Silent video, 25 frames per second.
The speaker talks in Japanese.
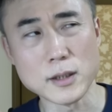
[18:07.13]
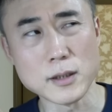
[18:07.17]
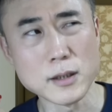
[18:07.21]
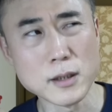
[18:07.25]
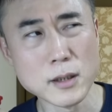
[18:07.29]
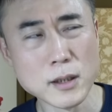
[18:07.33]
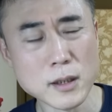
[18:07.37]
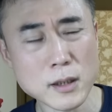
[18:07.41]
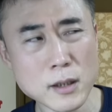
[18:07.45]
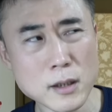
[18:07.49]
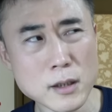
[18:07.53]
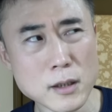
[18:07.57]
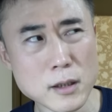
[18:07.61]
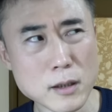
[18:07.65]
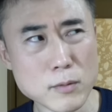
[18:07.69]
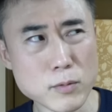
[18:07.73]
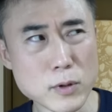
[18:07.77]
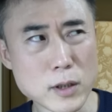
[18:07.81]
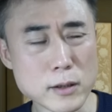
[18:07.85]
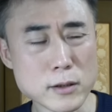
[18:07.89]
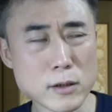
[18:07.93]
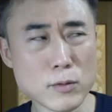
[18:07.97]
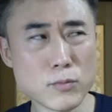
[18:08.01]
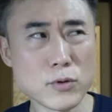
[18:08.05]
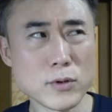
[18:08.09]
やっぱ
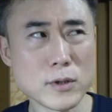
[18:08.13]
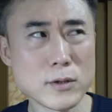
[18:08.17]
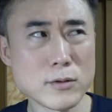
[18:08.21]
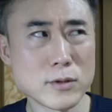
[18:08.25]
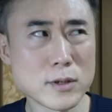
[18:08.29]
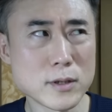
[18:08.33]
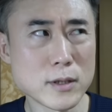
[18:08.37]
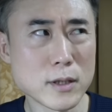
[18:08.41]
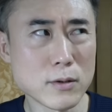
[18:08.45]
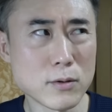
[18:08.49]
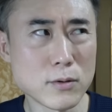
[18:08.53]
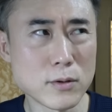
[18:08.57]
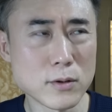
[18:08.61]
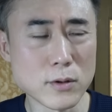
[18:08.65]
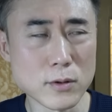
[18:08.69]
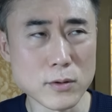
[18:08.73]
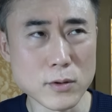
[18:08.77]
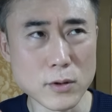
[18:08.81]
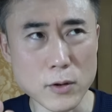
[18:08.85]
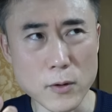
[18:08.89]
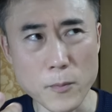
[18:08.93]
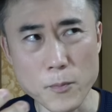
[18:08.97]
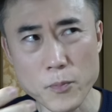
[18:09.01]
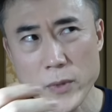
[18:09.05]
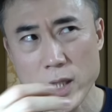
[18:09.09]
りアナボリックステロイド
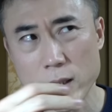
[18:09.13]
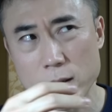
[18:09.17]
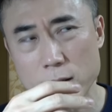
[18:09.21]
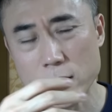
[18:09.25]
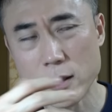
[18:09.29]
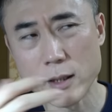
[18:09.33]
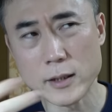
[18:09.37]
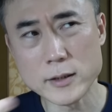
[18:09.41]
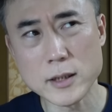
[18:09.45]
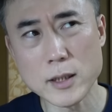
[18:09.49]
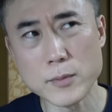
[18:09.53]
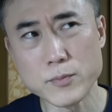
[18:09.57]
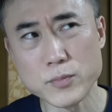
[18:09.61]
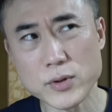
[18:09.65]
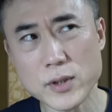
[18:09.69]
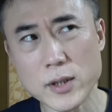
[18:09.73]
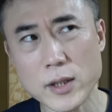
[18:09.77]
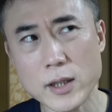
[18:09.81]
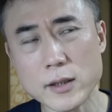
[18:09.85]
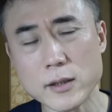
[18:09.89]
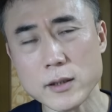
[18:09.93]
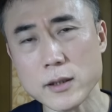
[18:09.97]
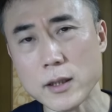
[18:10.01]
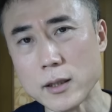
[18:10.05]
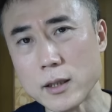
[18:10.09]
の
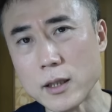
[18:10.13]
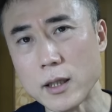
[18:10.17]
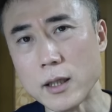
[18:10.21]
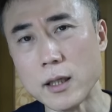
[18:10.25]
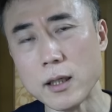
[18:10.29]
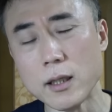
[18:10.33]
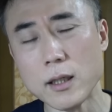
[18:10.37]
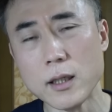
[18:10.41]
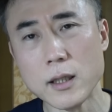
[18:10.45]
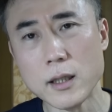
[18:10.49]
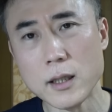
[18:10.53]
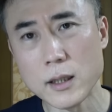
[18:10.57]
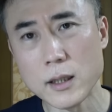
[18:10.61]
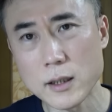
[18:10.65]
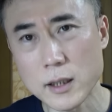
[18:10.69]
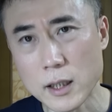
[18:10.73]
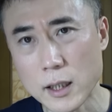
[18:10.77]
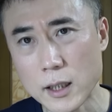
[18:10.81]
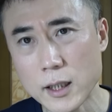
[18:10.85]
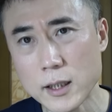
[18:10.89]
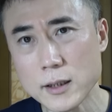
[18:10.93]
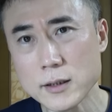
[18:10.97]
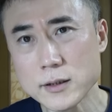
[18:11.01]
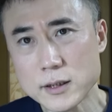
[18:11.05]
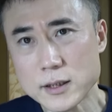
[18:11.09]
レセプターってね
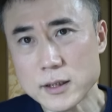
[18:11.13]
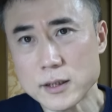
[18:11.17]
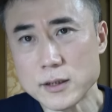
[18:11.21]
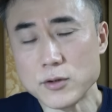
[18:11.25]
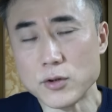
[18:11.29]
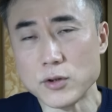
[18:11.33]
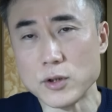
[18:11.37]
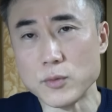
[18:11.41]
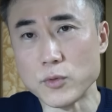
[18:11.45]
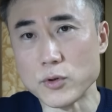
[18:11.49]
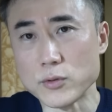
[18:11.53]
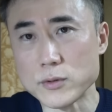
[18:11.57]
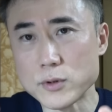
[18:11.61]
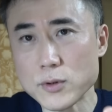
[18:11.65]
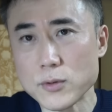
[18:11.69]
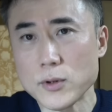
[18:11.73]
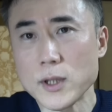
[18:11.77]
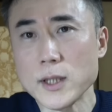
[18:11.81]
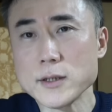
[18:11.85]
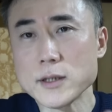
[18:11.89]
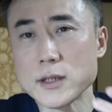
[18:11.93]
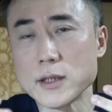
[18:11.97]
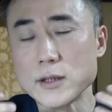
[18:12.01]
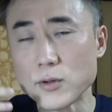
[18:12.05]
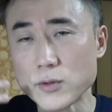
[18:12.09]
下半身よりも上
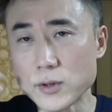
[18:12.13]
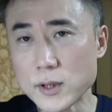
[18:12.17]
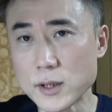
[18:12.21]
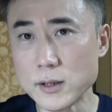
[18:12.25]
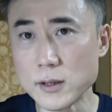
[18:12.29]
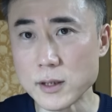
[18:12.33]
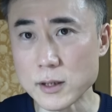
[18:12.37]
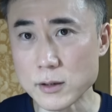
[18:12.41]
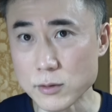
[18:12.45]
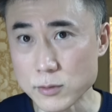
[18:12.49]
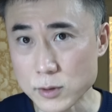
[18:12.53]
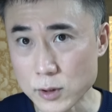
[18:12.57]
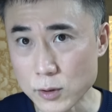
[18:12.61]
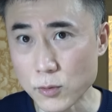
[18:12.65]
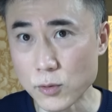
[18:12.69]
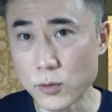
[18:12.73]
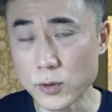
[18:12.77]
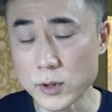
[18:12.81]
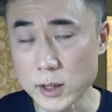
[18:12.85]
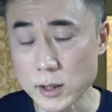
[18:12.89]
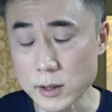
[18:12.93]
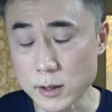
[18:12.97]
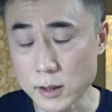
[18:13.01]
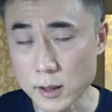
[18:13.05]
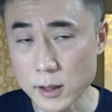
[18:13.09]
半身の筋肉に多
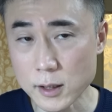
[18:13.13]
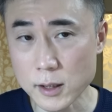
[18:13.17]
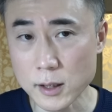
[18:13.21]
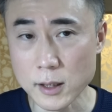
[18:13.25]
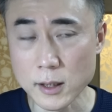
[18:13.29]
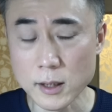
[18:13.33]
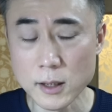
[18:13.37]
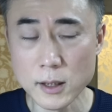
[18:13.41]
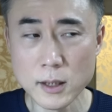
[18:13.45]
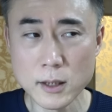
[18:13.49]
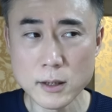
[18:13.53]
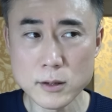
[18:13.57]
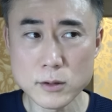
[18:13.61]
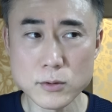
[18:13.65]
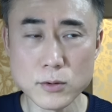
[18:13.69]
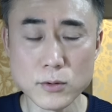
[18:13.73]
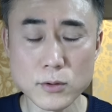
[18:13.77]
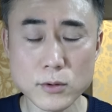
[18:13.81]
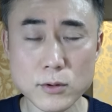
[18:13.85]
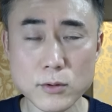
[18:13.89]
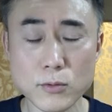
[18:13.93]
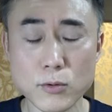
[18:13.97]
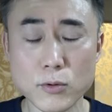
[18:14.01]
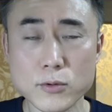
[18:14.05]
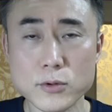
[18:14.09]
いんでそ
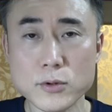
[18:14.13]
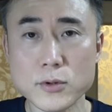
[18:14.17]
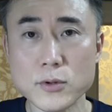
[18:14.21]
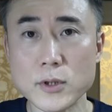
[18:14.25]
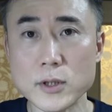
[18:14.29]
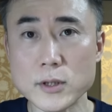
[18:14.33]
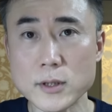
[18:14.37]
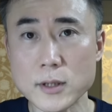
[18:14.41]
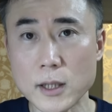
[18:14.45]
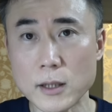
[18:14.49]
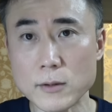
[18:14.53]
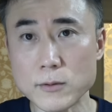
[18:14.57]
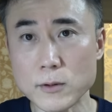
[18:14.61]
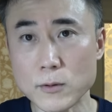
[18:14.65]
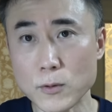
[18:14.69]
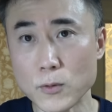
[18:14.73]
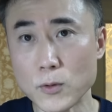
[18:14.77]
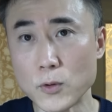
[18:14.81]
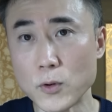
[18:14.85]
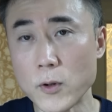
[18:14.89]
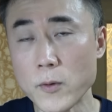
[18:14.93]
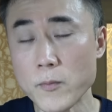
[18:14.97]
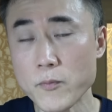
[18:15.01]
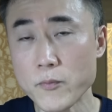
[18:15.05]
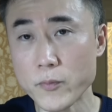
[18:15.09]
ういうお薬使う
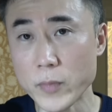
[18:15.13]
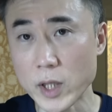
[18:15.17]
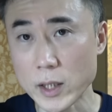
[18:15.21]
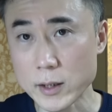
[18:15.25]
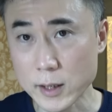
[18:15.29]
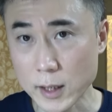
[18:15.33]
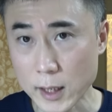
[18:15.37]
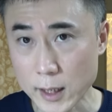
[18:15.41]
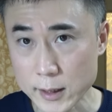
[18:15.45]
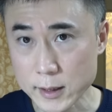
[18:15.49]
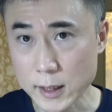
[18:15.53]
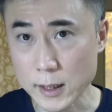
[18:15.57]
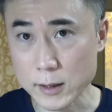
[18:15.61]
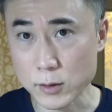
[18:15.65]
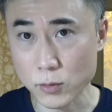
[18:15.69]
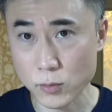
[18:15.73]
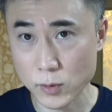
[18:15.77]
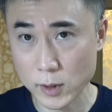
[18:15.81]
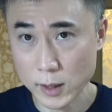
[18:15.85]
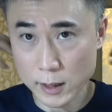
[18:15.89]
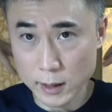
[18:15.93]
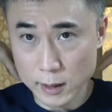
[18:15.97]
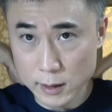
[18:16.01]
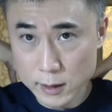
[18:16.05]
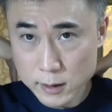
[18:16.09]
と肩と
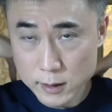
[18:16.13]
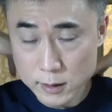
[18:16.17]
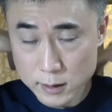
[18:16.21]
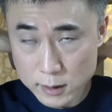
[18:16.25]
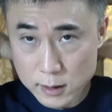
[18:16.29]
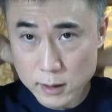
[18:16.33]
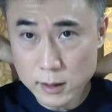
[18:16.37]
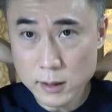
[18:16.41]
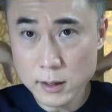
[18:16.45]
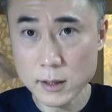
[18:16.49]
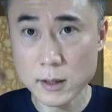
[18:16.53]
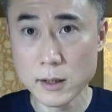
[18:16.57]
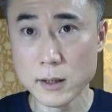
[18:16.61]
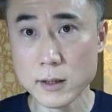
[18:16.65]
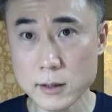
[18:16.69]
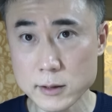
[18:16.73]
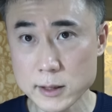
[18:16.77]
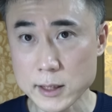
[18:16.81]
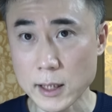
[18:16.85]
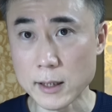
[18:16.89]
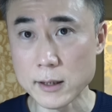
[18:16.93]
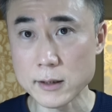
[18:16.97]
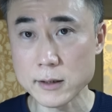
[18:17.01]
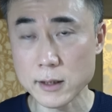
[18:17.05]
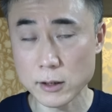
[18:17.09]
かね
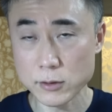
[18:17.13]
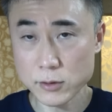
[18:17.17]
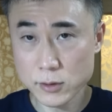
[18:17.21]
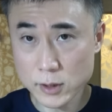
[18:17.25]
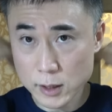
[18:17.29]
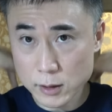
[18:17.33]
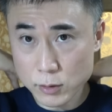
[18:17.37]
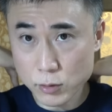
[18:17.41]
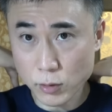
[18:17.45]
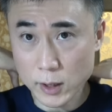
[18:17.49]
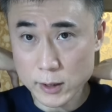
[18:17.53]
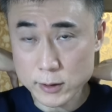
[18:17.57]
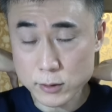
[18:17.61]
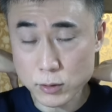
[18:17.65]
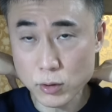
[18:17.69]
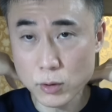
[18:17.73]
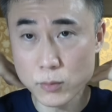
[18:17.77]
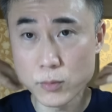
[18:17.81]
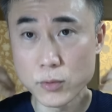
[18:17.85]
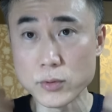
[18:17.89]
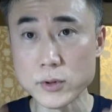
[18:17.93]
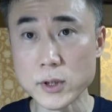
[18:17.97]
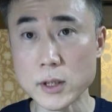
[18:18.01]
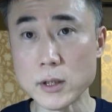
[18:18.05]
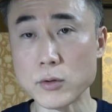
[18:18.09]
三角筋とか僧
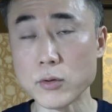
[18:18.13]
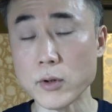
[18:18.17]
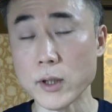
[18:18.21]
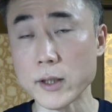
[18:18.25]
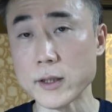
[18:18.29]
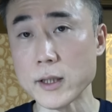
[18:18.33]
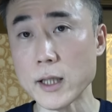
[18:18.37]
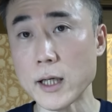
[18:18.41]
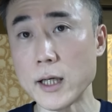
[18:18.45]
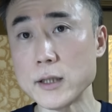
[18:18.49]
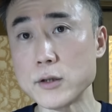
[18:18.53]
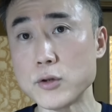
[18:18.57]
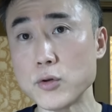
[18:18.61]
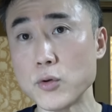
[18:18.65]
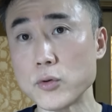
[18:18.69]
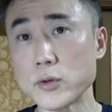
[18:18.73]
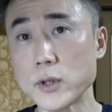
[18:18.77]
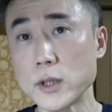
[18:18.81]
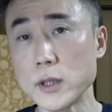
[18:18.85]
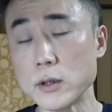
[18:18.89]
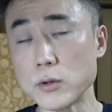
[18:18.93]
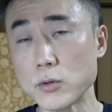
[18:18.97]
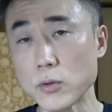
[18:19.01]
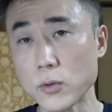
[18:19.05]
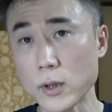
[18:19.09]
帽筋とか大胸
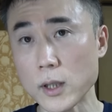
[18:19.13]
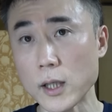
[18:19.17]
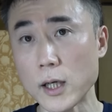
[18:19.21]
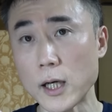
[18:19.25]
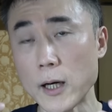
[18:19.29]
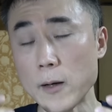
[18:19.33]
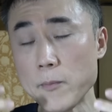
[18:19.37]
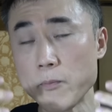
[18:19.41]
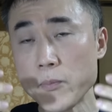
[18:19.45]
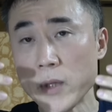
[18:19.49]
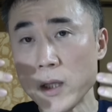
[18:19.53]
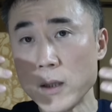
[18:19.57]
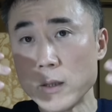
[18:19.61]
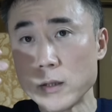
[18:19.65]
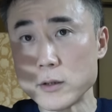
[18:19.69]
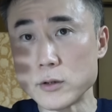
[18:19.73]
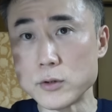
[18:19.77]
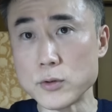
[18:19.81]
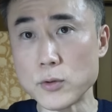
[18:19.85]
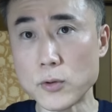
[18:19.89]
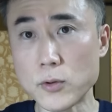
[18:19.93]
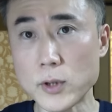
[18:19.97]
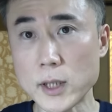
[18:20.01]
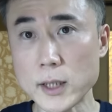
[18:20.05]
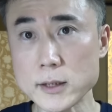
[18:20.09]
筋とか
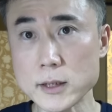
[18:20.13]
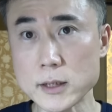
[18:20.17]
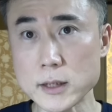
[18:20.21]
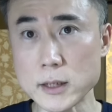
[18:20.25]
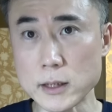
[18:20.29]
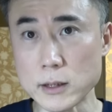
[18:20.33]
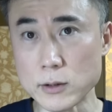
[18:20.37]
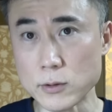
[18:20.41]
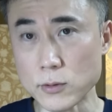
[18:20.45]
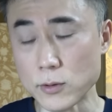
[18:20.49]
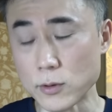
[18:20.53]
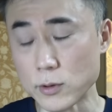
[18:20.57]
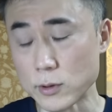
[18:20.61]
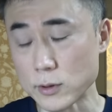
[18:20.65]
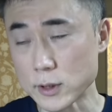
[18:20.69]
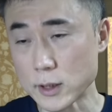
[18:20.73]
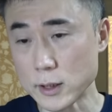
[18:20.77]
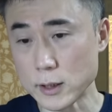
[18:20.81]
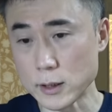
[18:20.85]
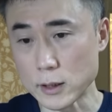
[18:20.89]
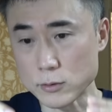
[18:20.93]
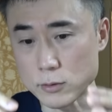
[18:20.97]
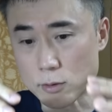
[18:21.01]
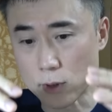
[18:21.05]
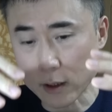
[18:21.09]
上半身の
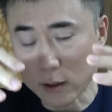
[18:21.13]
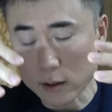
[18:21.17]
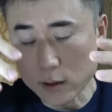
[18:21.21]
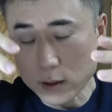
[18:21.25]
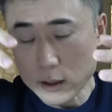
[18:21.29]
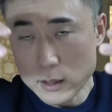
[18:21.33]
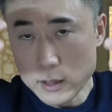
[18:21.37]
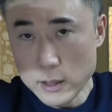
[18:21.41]
筋肉が、